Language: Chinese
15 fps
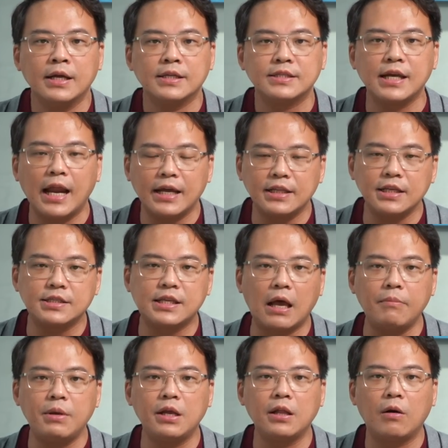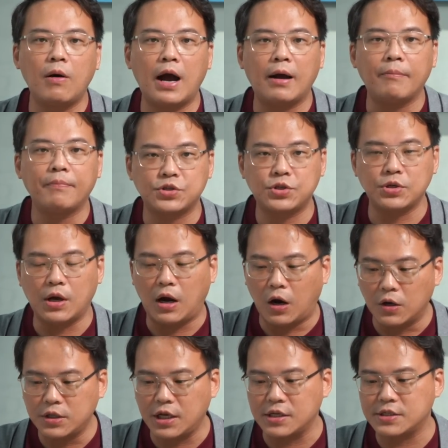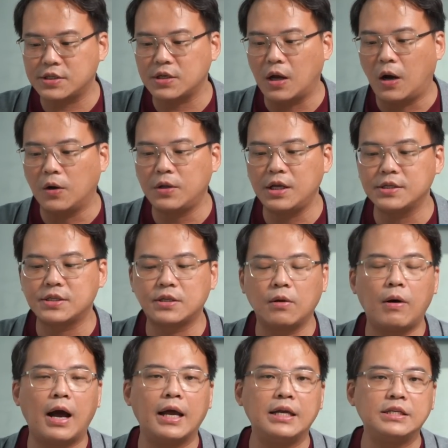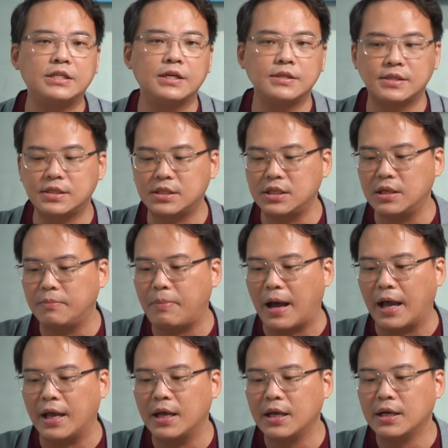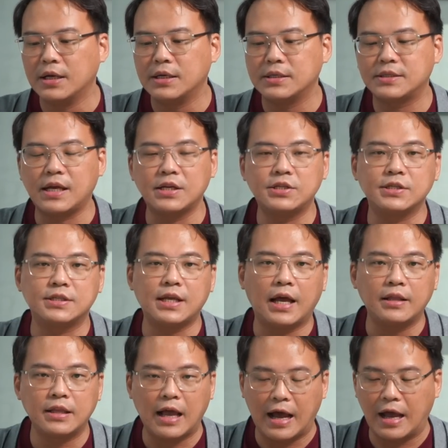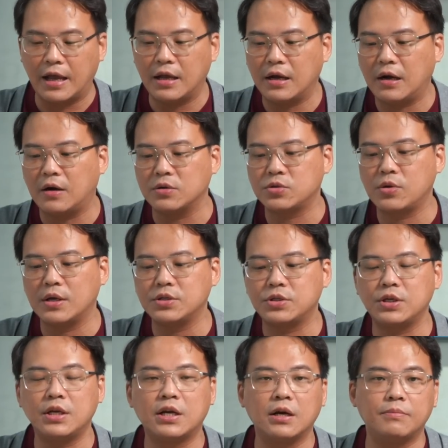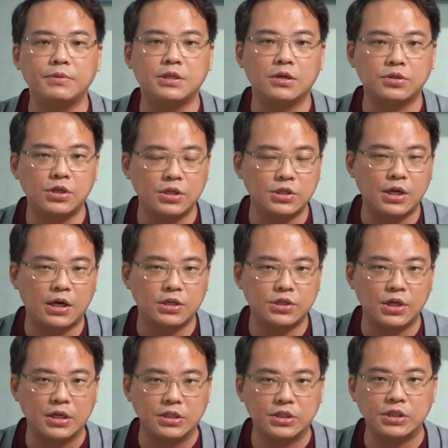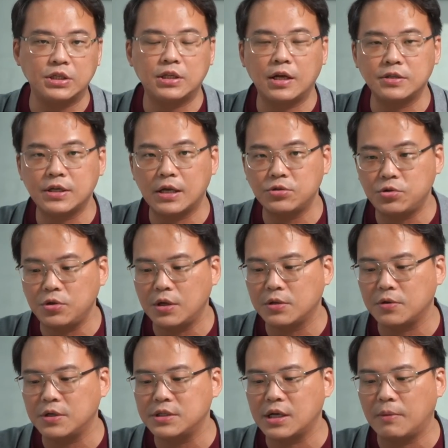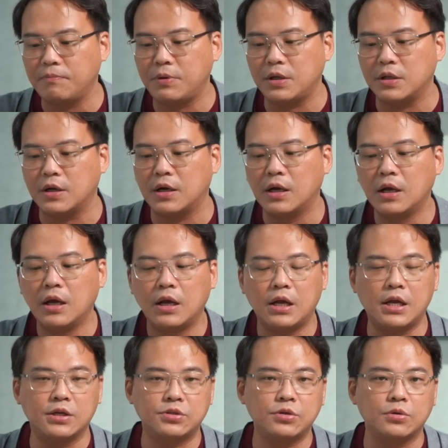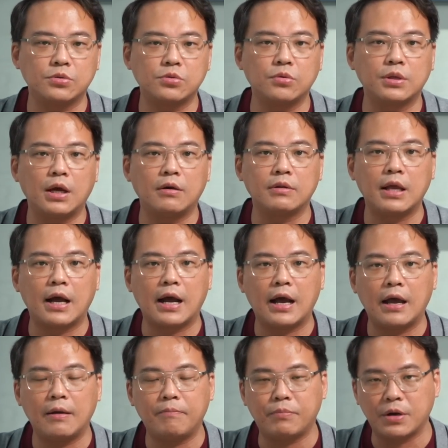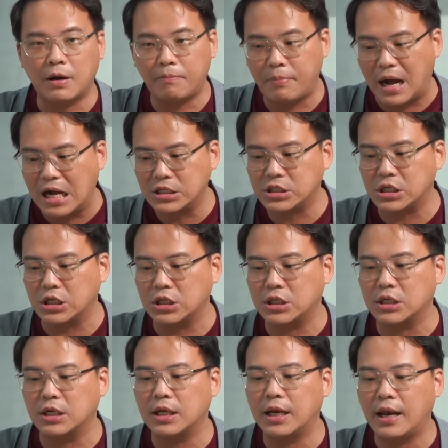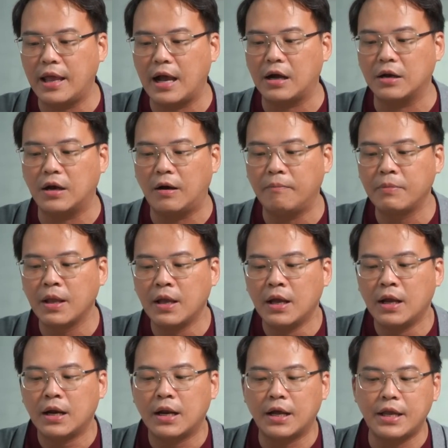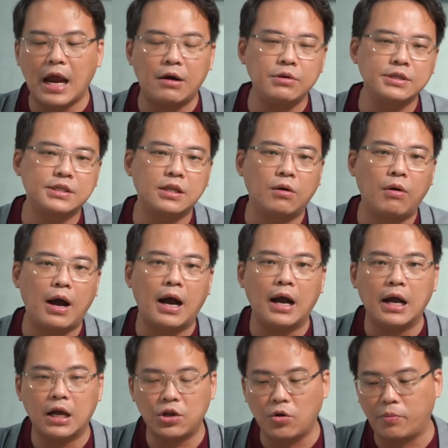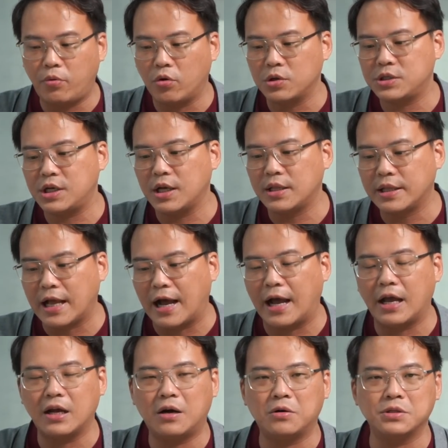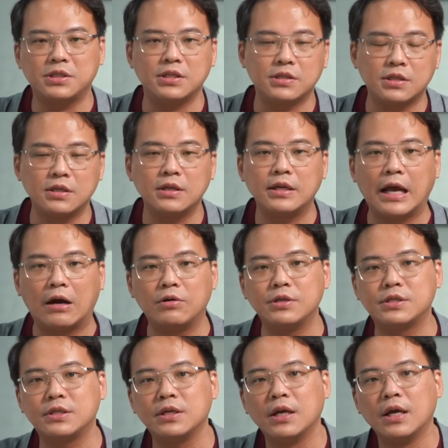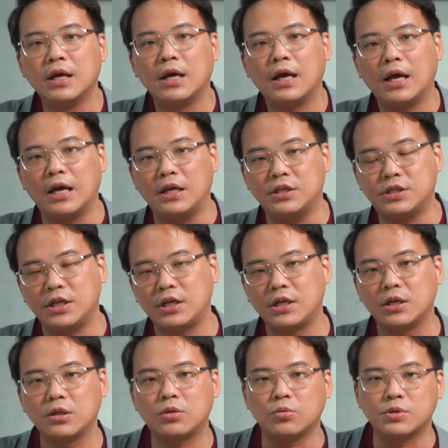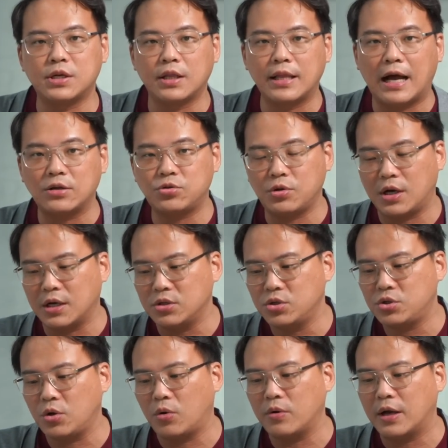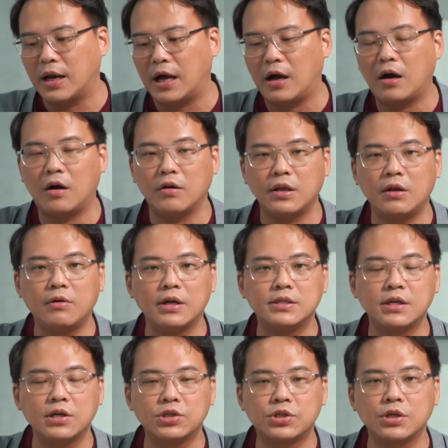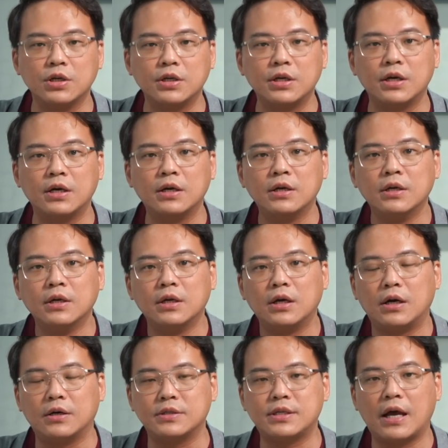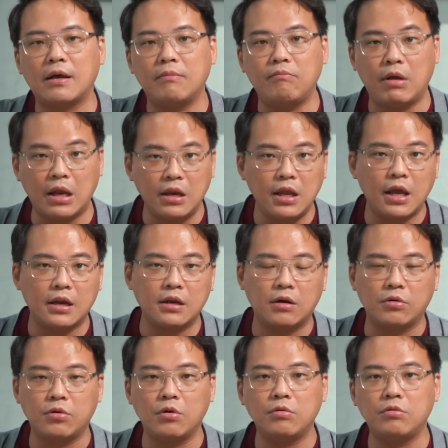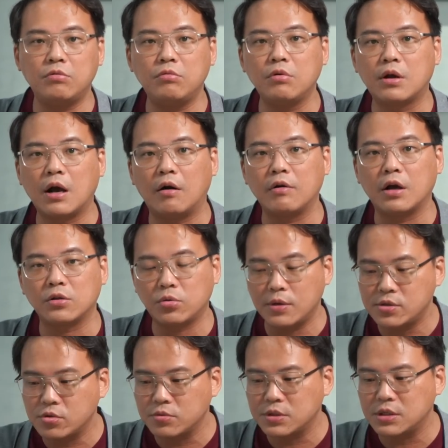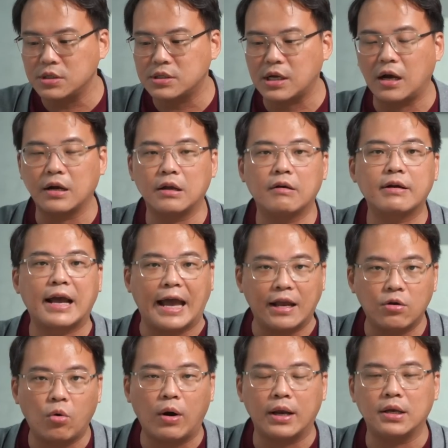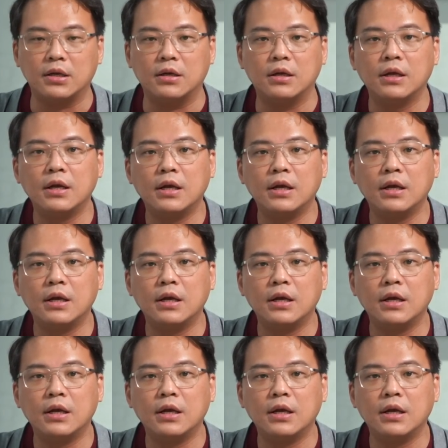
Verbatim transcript: 再来第三名的话是 Autis，Autis 的话一千四百。三十三台啊，算是一个比较正常的成绩，但是按去年同期相比呢，也只有做到大概不到八成的量了。那 Yaris 的话有破千台哦，其实 Yaris 已经独撑大局很久了啦哈。因为这个车呢，哦在明年呢，由于预告要退出市场，要改款了。